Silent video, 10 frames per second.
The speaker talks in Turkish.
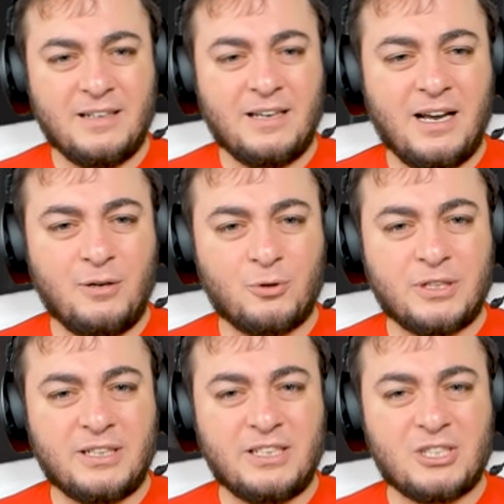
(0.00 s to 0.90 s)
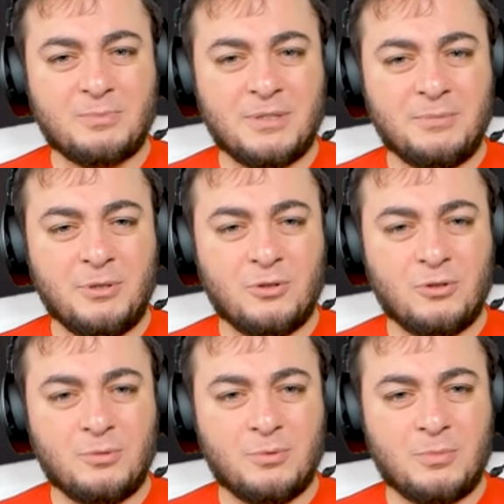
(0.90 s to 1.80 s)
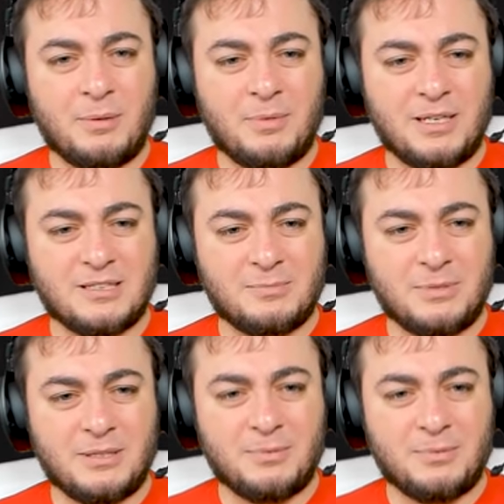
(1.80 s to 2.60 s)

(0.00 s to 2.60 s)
Ya yukarıya çıkmanın bir yolunu bulmam lazım benim.